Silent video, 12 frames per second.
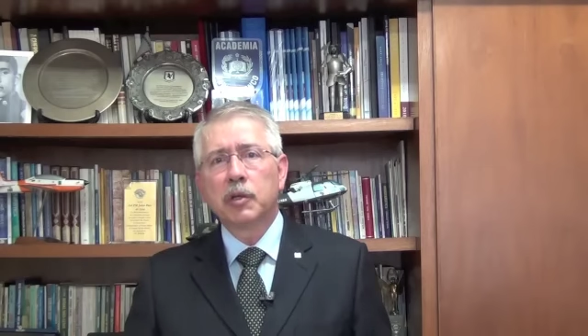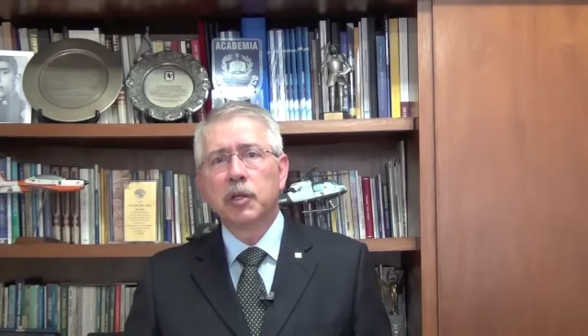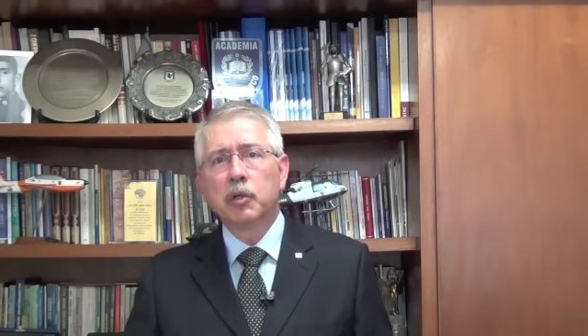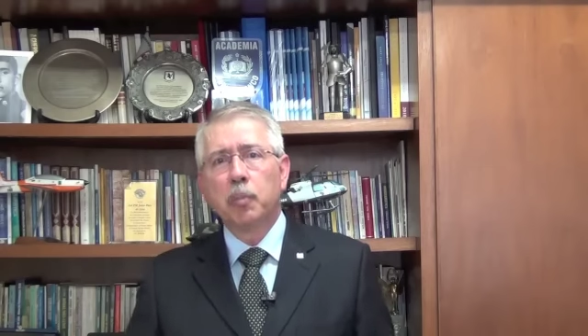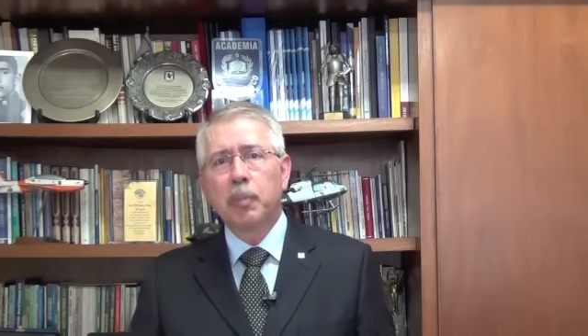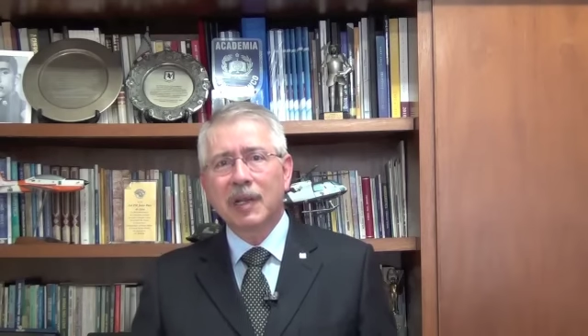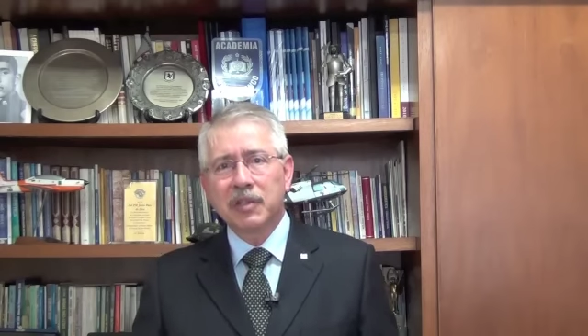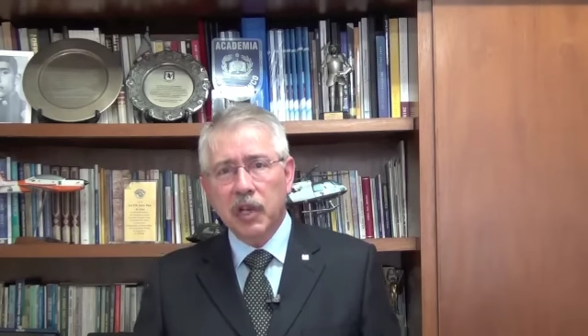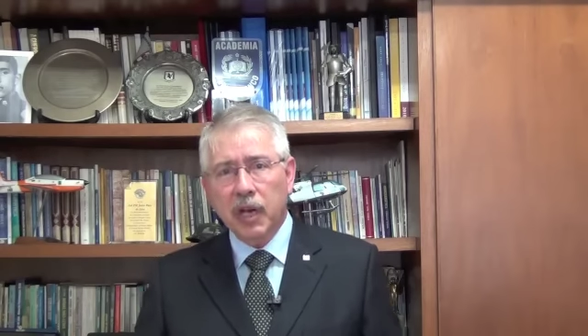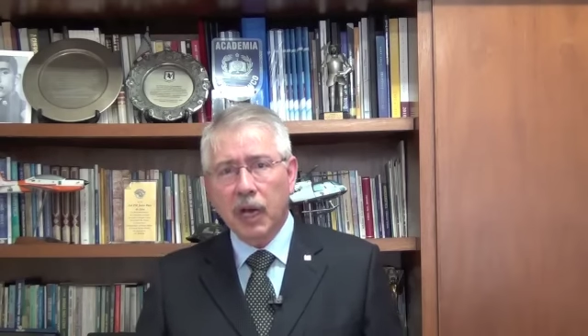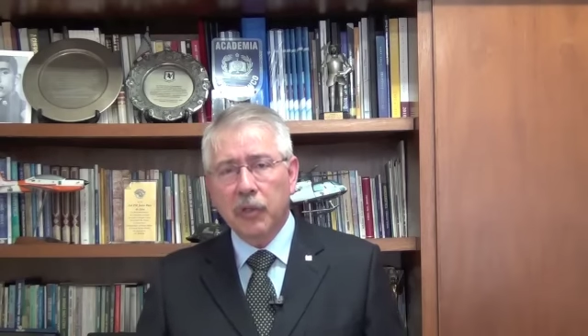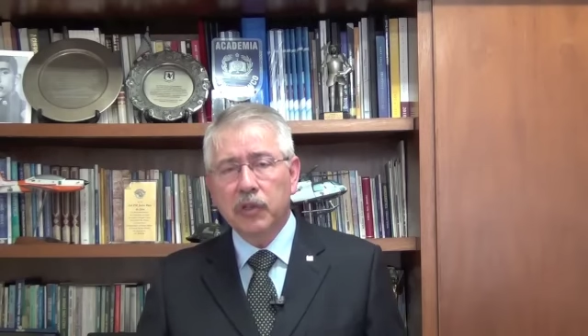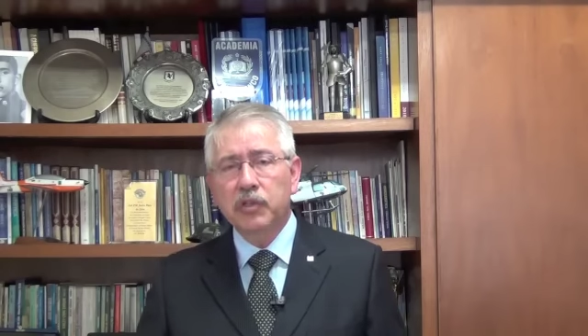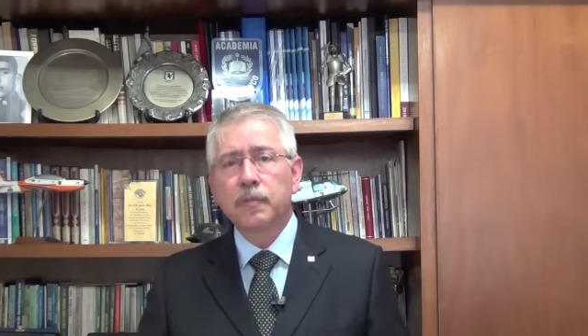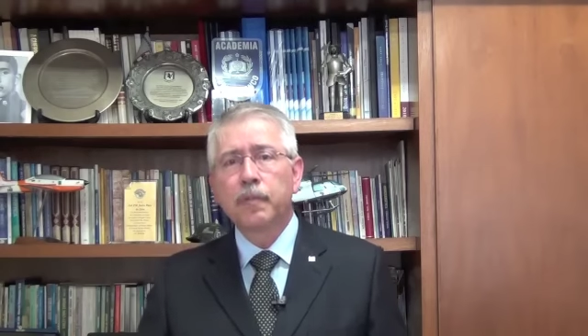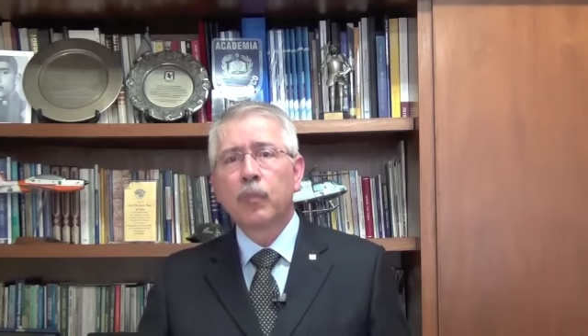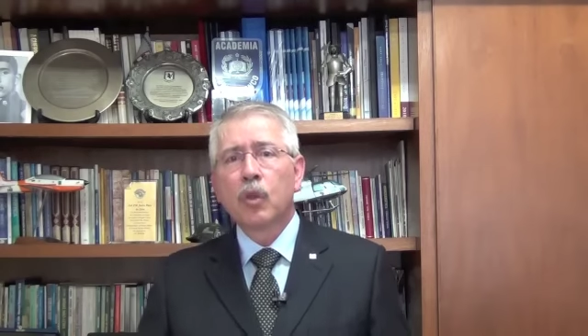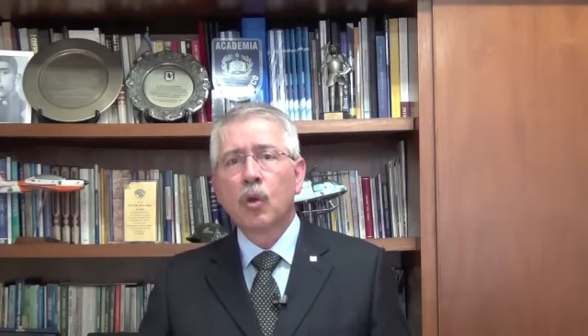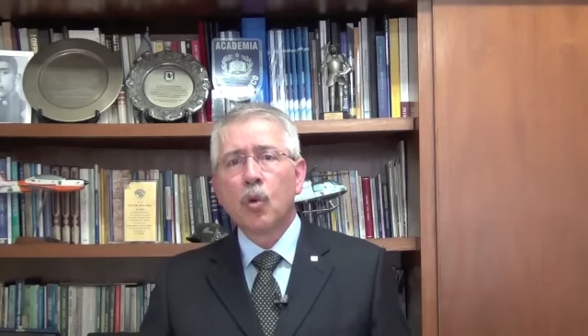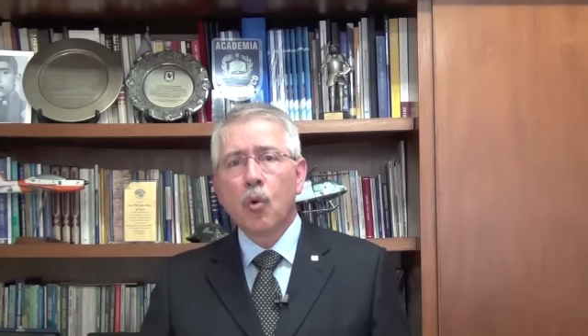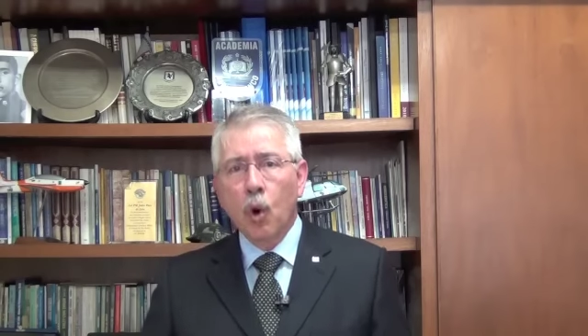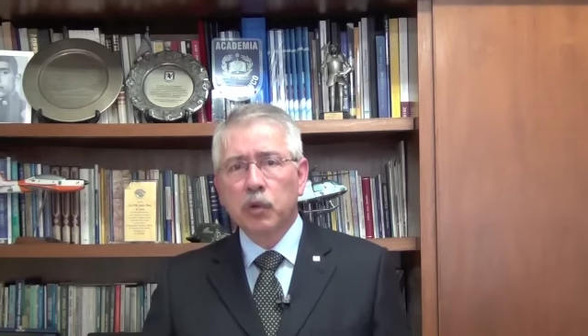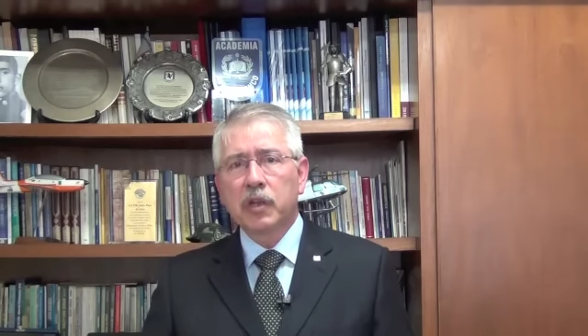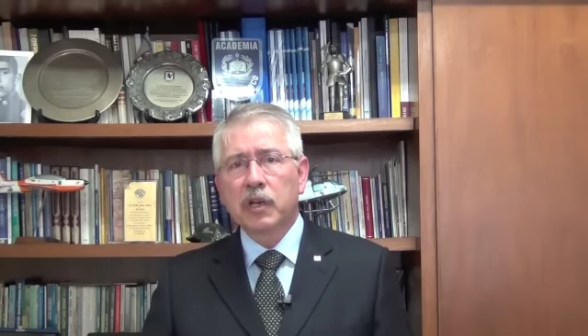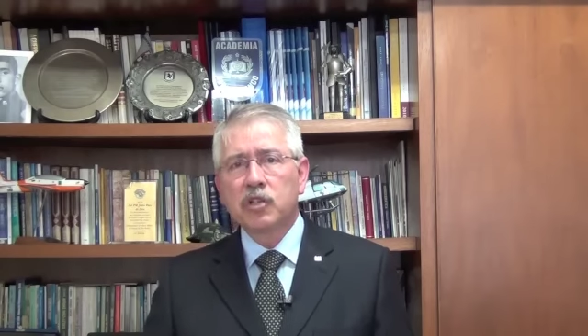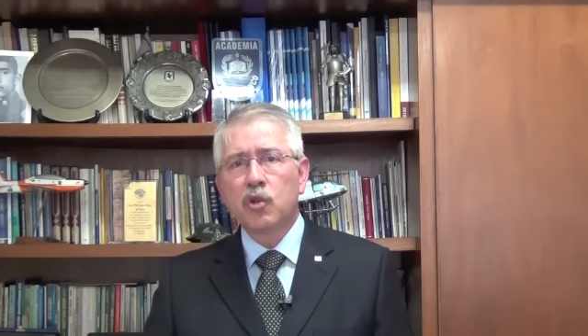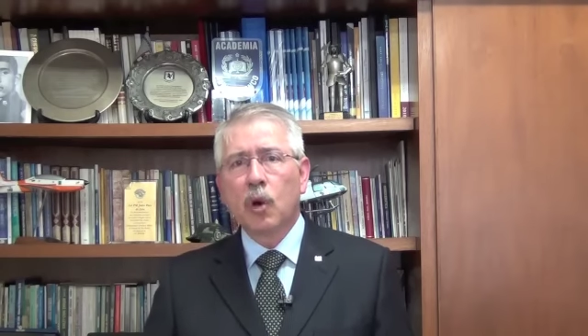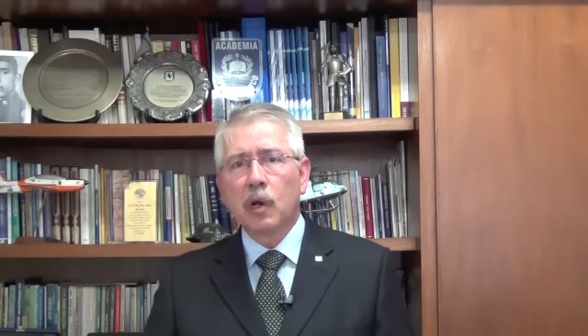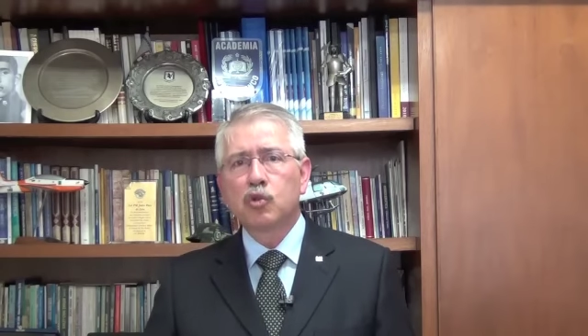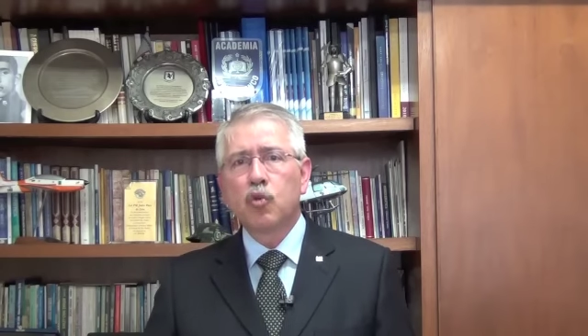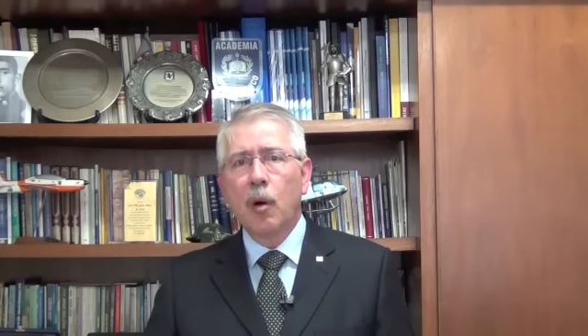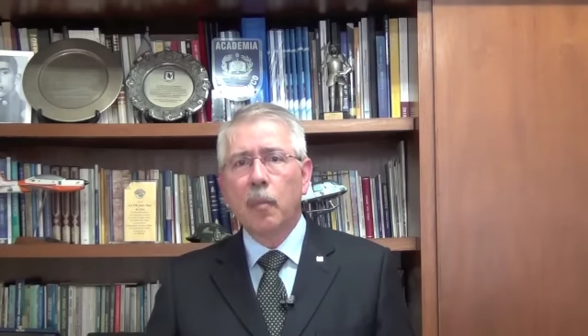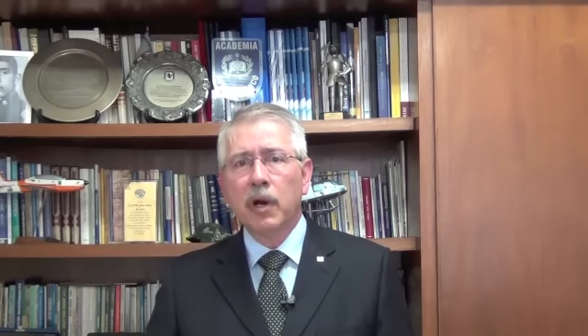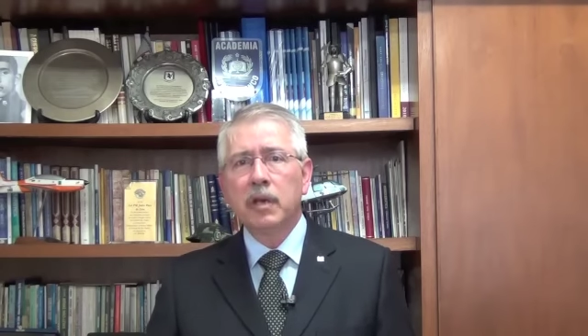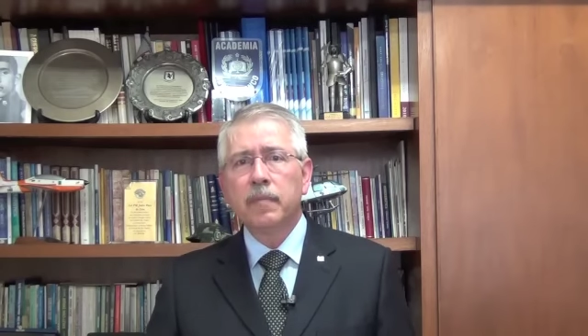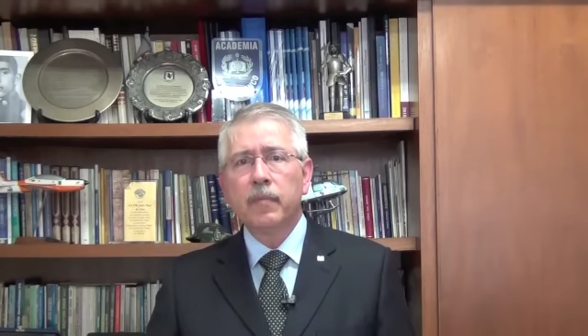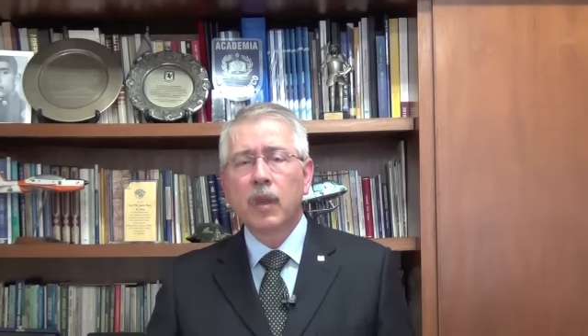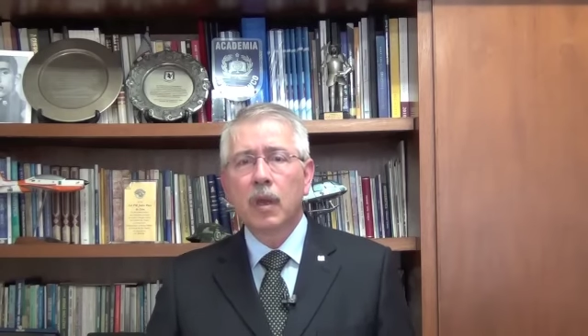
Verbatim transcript: sido praticadas contra a senhora, sua mãe,